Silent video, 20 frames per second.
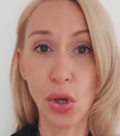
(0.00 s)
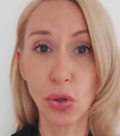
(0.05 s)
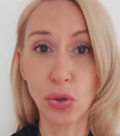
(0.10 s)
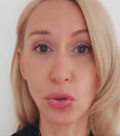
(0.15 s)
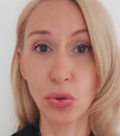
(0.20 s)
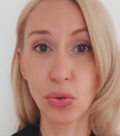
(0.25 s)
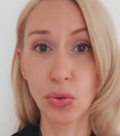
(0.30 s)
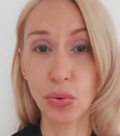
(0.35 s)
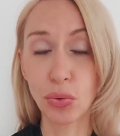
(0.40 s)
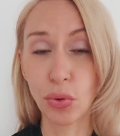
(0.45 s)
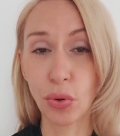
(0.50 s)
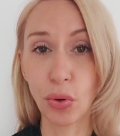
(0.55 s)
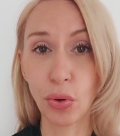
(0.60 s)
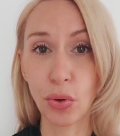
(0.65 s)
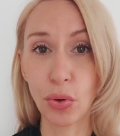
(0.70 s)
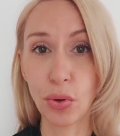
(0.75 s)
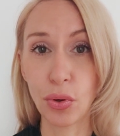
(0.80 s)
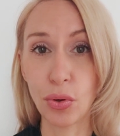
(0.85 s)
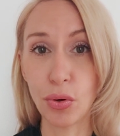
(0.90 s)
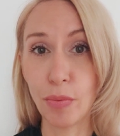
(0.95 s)
sur
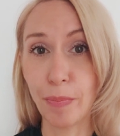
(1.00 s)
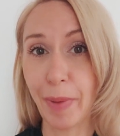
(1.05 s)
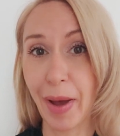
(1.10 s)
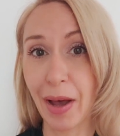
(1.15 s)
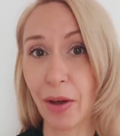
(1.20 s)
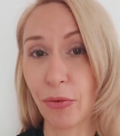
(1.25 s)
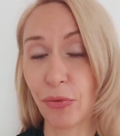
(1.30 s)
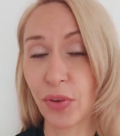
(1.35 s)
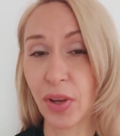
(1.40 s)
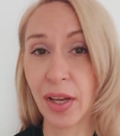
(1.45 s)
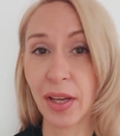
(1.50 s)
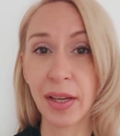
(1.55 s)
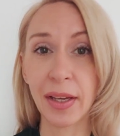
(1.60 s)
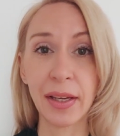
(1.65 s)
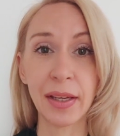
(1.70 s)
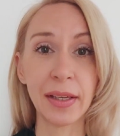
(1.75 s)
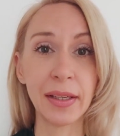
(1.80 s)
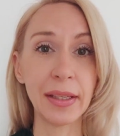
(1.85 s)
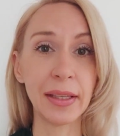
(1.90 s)
euh, le parfum.